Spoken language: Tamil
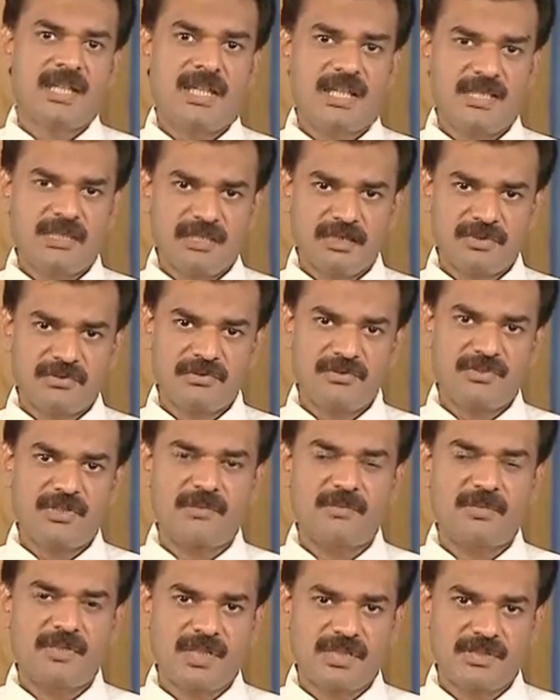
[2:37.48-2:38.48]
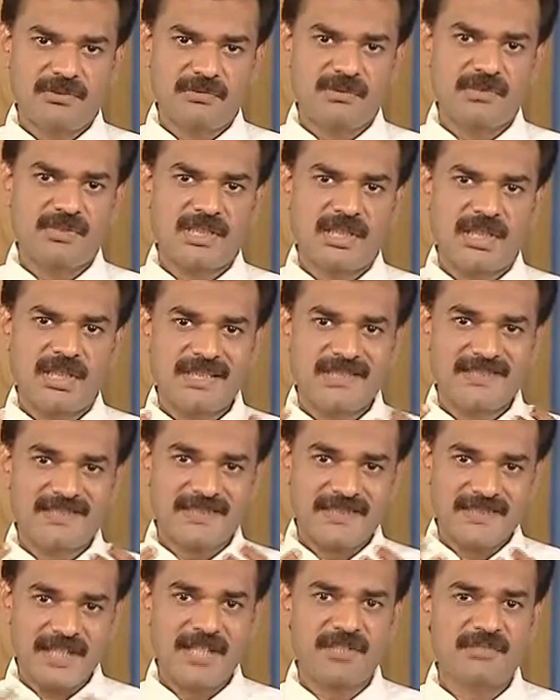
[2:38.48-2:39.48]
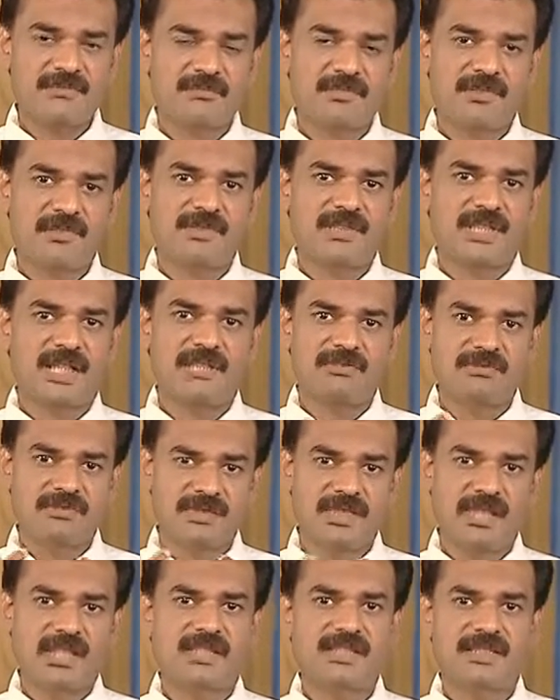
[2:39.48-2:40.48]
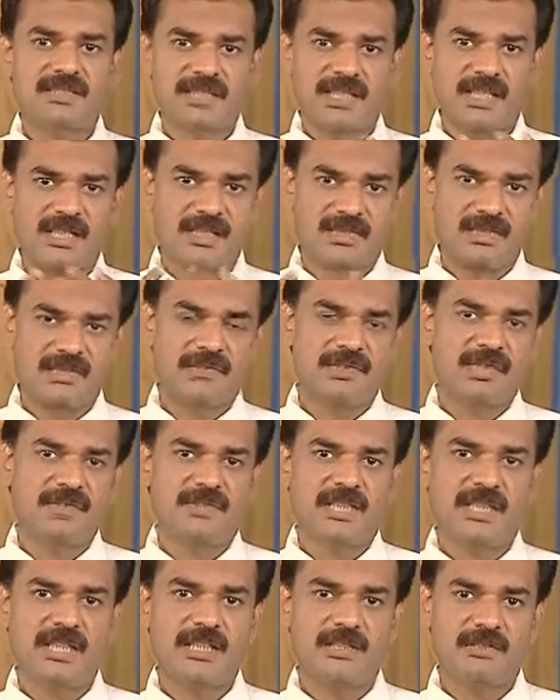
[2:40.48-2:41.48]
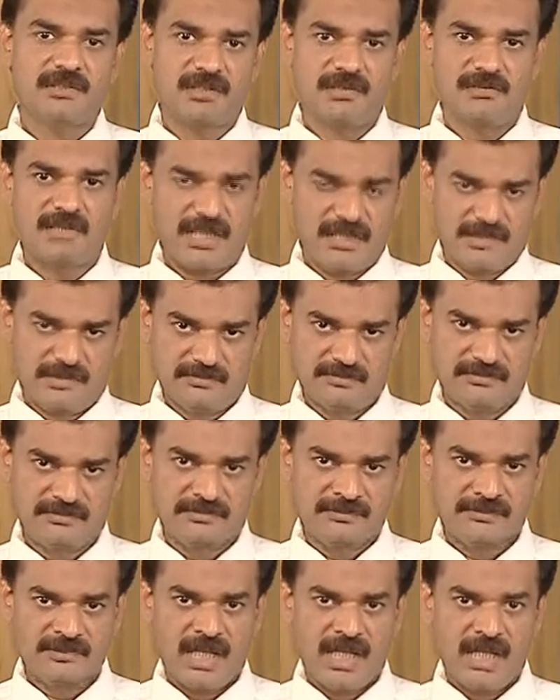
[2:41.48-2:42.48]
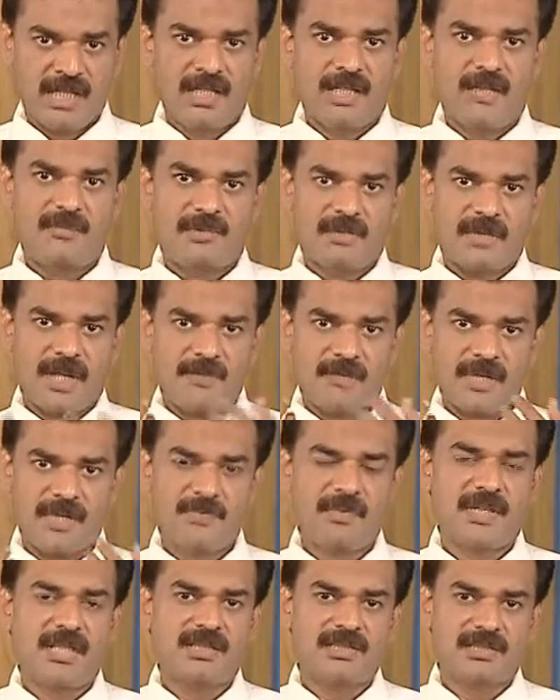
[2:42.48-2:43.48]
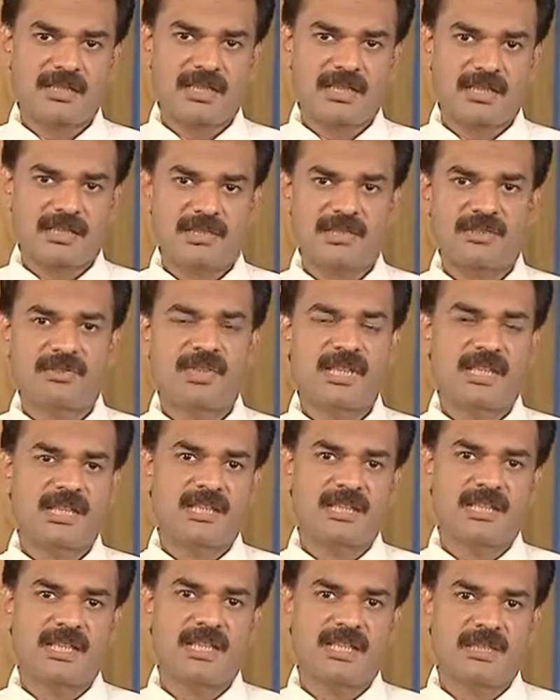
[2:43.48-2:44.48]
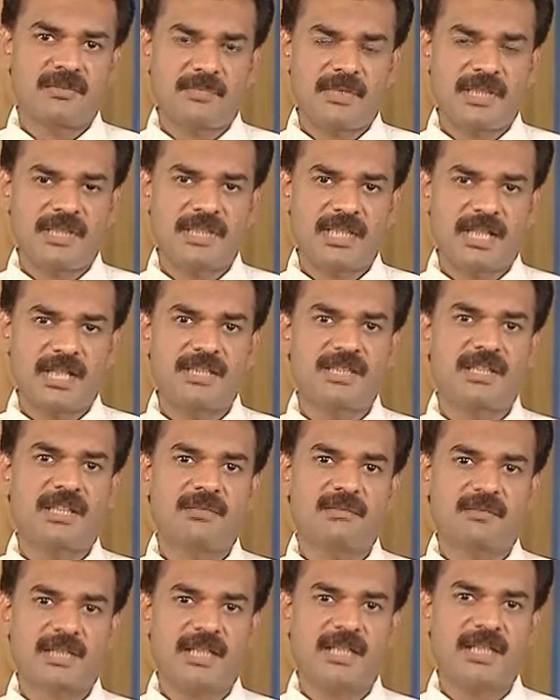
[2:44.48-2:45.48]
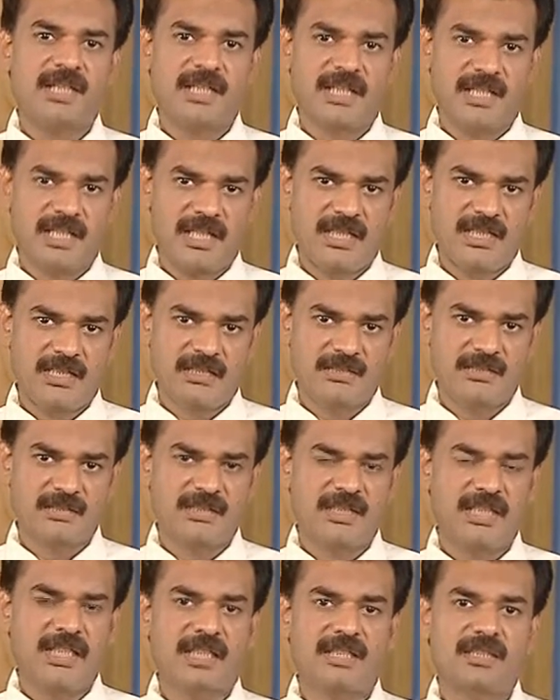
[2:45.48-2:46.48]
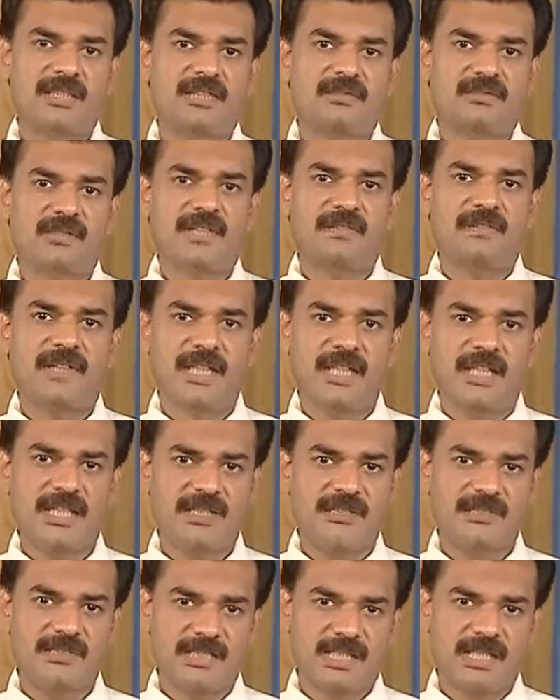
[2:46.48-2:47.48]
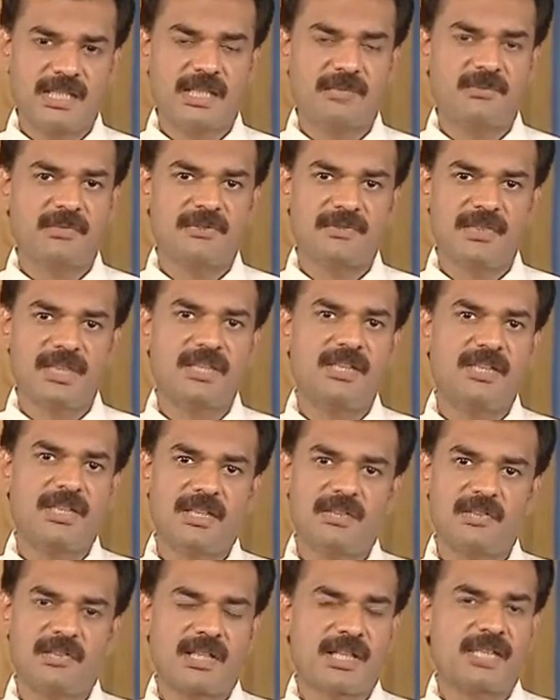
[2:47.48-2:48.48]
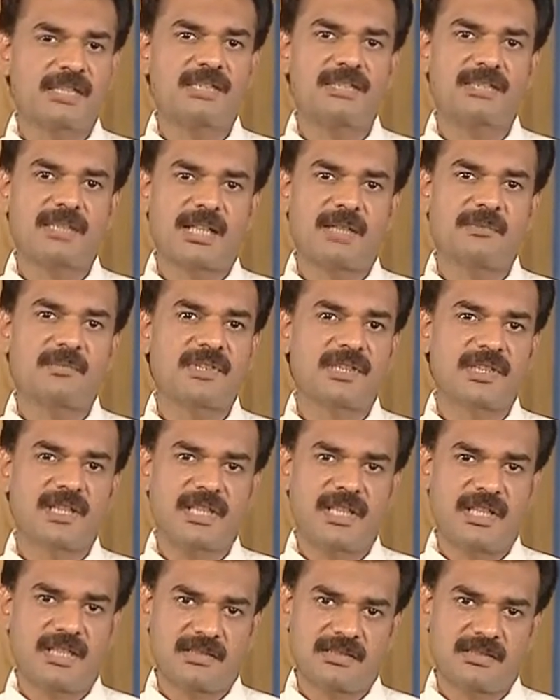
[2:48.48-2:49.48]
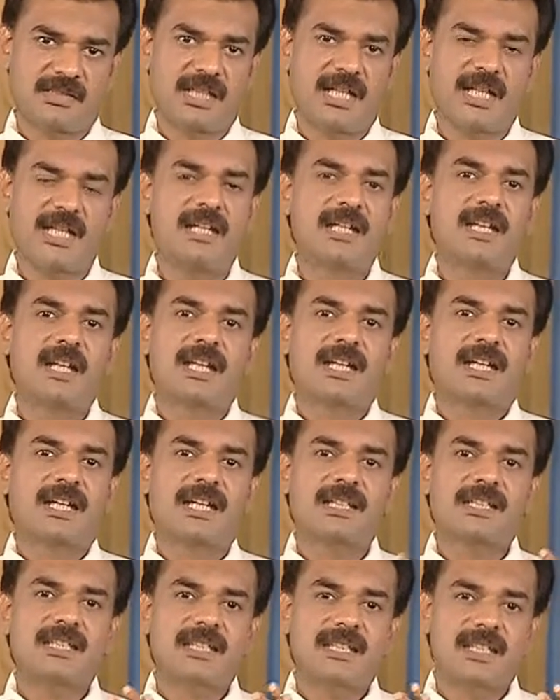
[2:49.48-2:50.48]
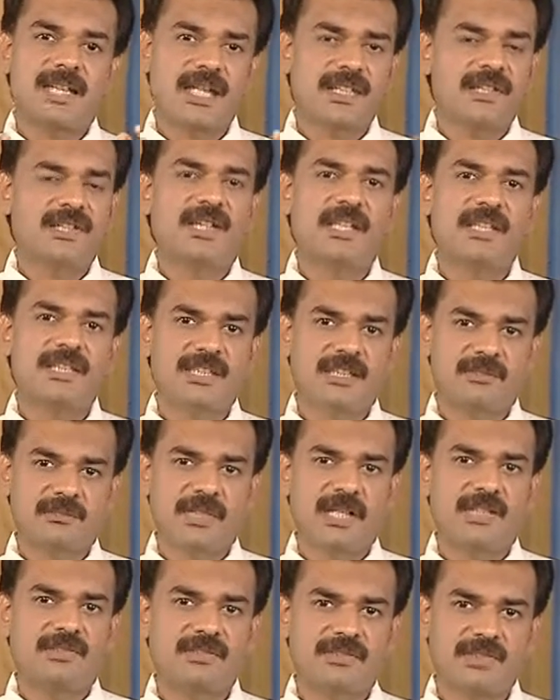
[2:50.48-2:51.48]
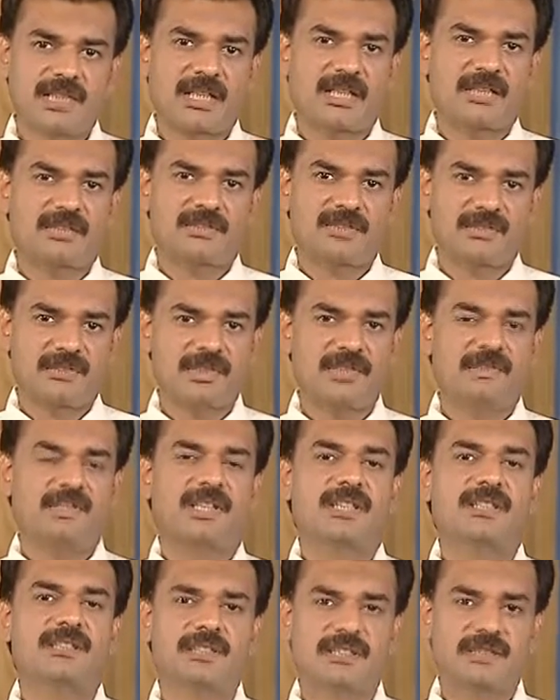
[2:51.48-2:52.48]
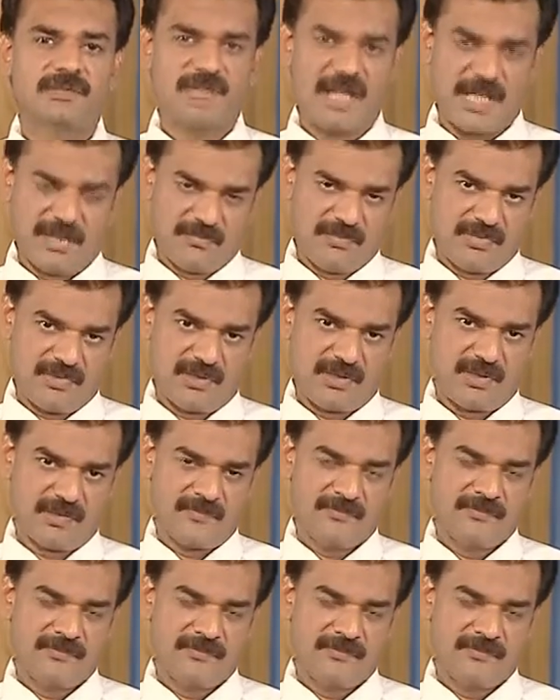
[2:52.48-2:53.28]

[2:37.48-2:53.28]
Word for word: இந்த சுற்றுப்புற சூழ்நிலையும் சேரும்போது தான் அவங்களுக்கு இந்த சக்கரை நோய் வெளிக்கொண்டு வருது இப்போ அம்மா அப்பா சக்கரை நோய் இருந்து அந்த பையன் அதிகமான எடை இருந்து எந்த ஒரு வேலையும் செய்யாமல் வீட்லேயே உட்காந்து சாப்பிட்டுக்கிட்டே இருந்தால் கட்டாயம் அதிகமாக அவங்க சக்கரை நோய் வரத்துக்கு வாய்ப்பு இருக்குது